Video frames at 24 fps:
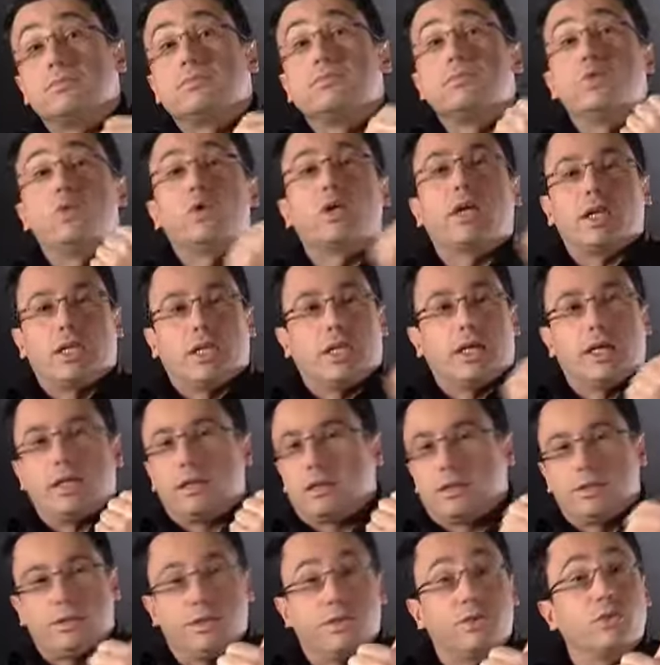Le 4x4,
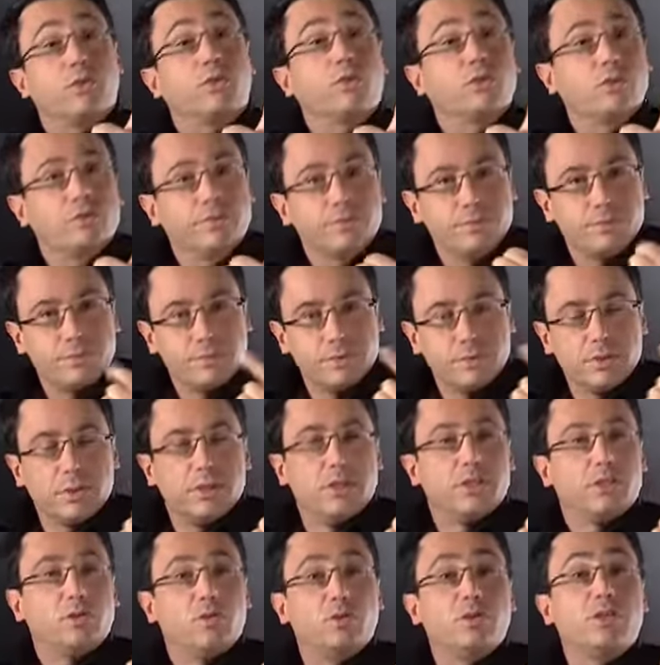c'est non,
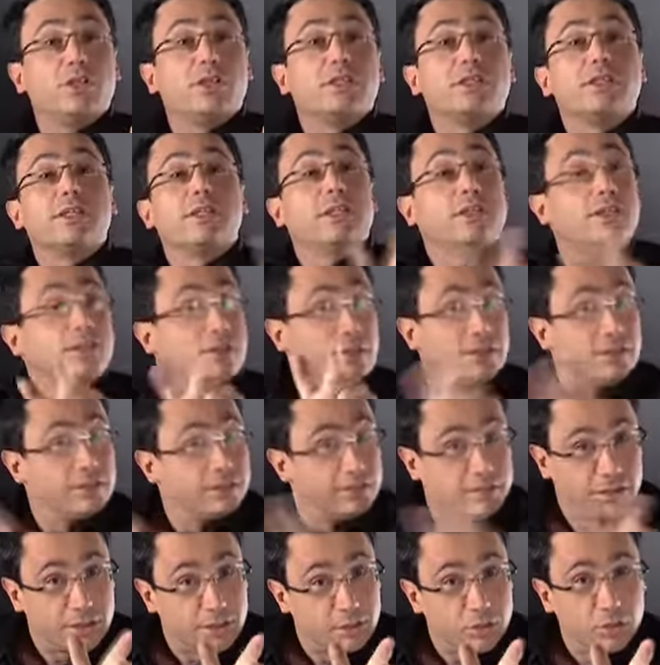le diesel,
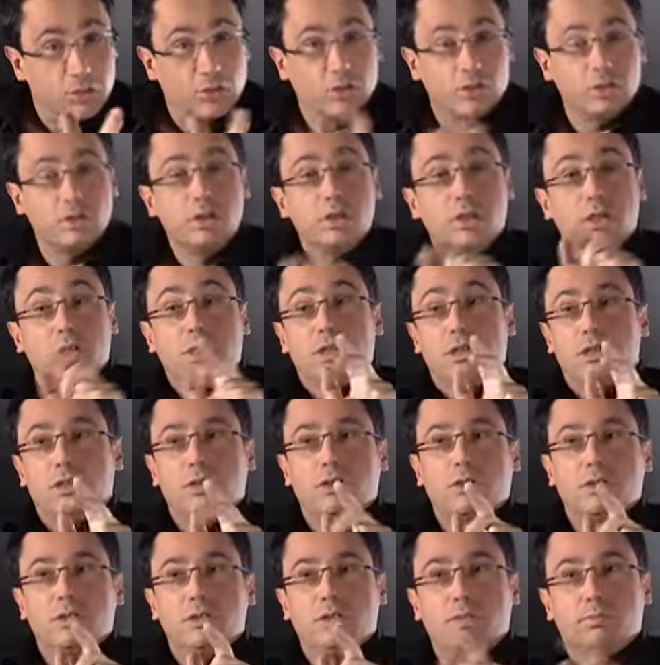c'est non.
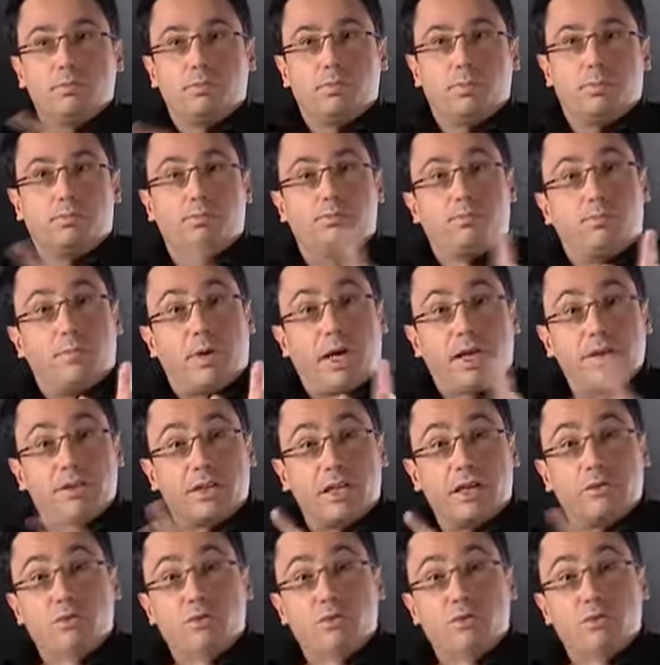Euh, prendre la